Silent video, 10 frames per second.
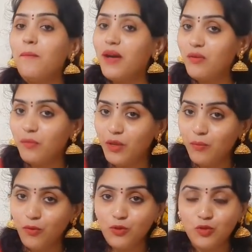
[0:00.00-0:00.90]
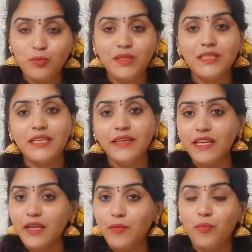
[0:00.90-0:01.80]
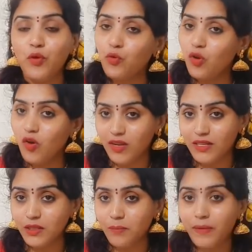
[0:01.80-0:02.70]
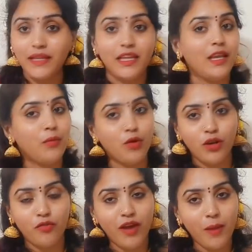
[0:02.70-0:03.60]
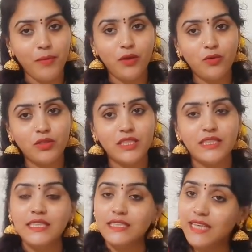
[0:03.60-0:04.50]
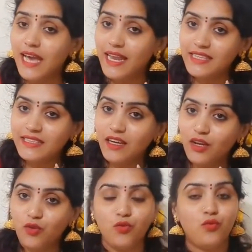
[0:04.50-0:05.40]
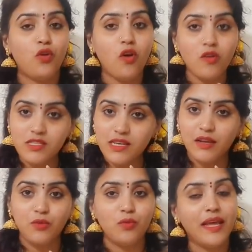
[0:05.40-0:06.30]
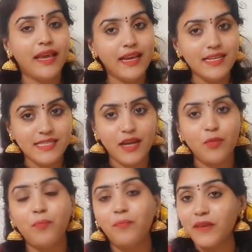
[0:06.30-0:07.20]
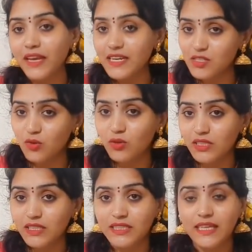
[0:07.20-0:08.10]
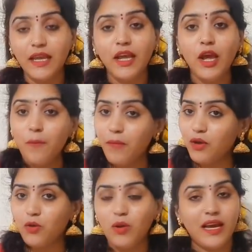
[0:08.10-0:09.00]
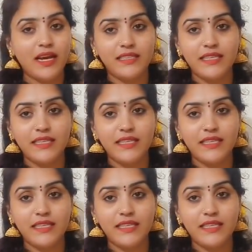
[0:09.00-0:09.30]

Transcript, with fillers: మనం ఇప్పుడు చూపించే ఈ ప్యూర్ ఆర్గాన్జియా పైతానీ బార్డర్ ఫ్యాబ్రిక్ వచ్చేసి శారీస్ గాను ఫ్రాక్స్ గాను లెహెంగా సెట్ కిడ్స్కి వచ్చేసి పట్టు లంగా